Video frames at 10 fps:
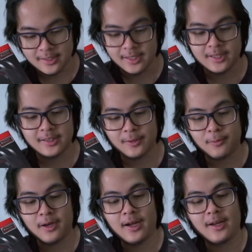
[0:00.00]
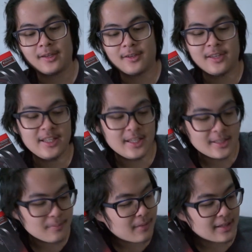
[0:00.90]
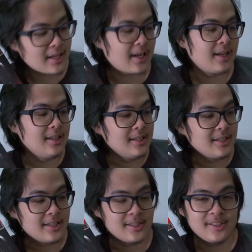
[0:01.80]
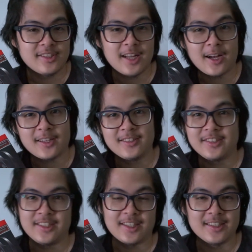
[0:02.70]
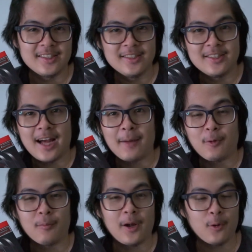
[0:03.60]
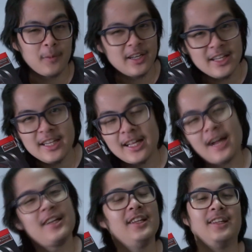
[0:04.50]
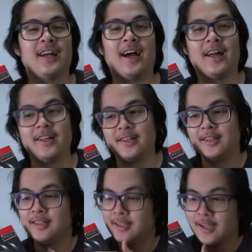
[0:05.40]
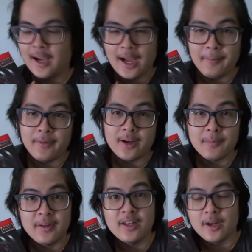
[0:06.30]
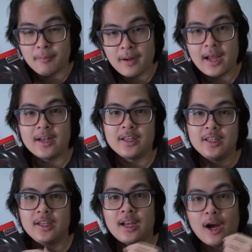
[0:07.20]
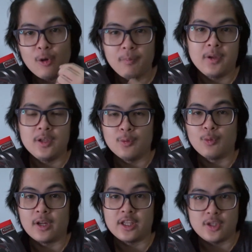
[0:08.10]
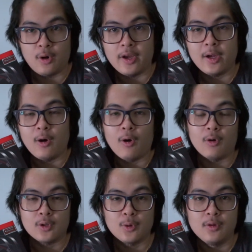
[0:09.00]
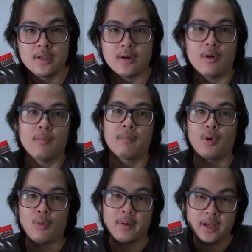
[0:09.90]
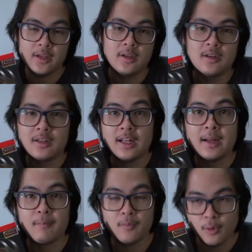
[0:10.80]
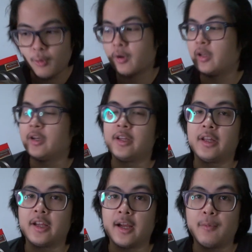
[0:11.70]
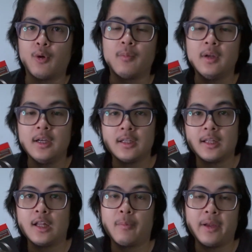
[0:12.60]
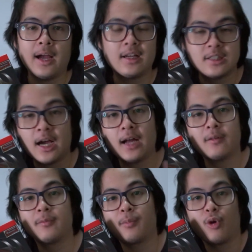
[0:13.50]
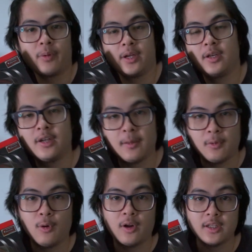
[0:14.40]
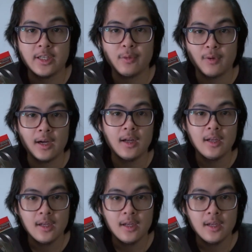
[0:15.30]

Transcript: นะ แต่ว่าก็ได้ยินมาแต่เกียรติศักดิ์เสียงลือนามของมันว่ามันดีนักดีหนานะไฮเปก็เป็นอีกหนึ่งแบรนด์ที่เข้าไปอยู่ในช้อยของตัวเลือกของโปรเพเยอร์ระดับโลกเลยนะครับผมถ้าเราไปหาชาร์ตโปรเพเยอร์ระดับโลกเราก็เห็นว่า